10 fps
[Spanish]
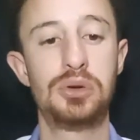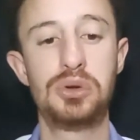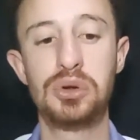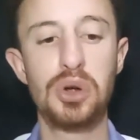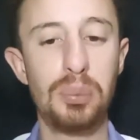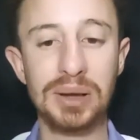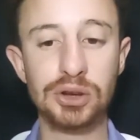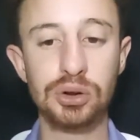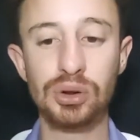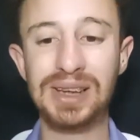no
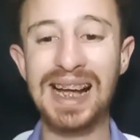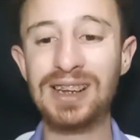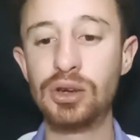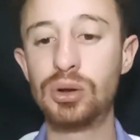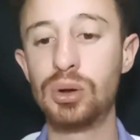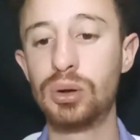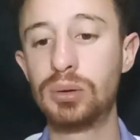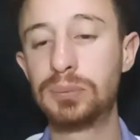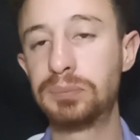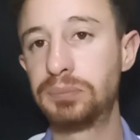pasó tanto,
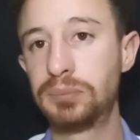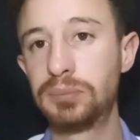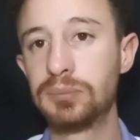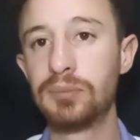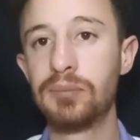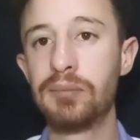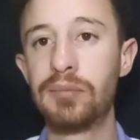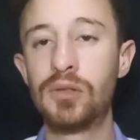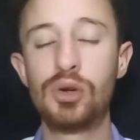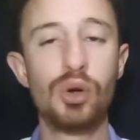
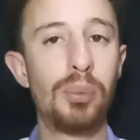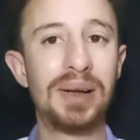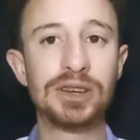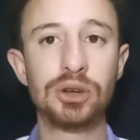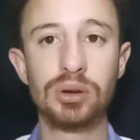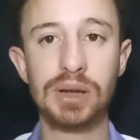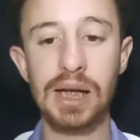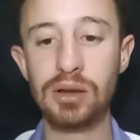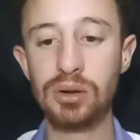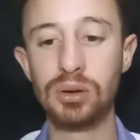no pasó
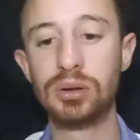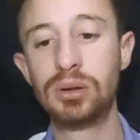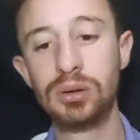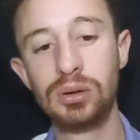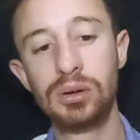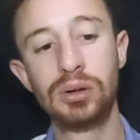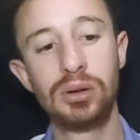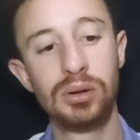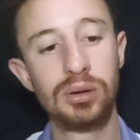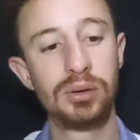tanto,
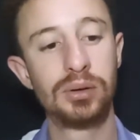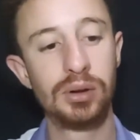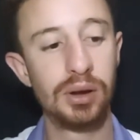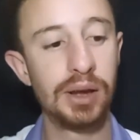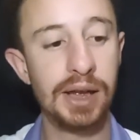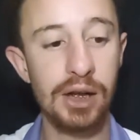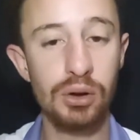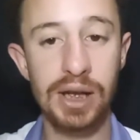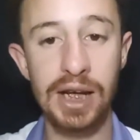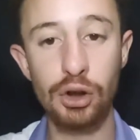
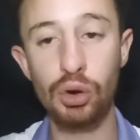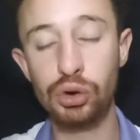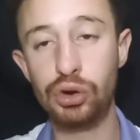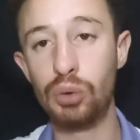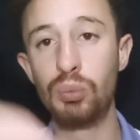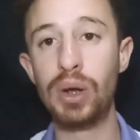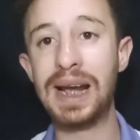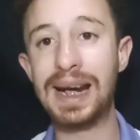creo que encontró un buen